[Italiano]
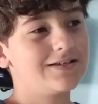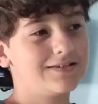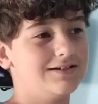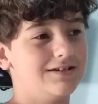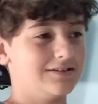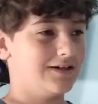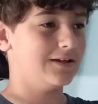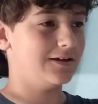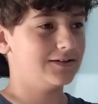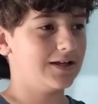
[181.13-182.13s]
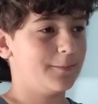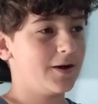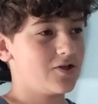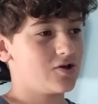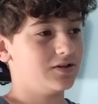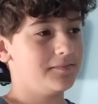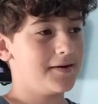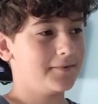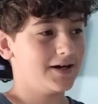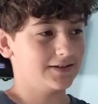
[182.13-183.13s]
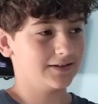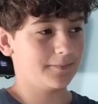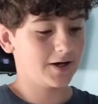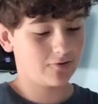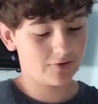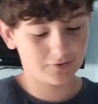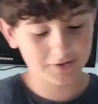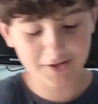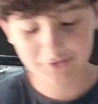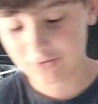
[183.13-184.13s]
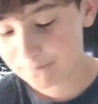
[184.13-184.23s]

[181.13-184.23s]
Sì, da, dalla pancia di mia madre, ma ancora una volta.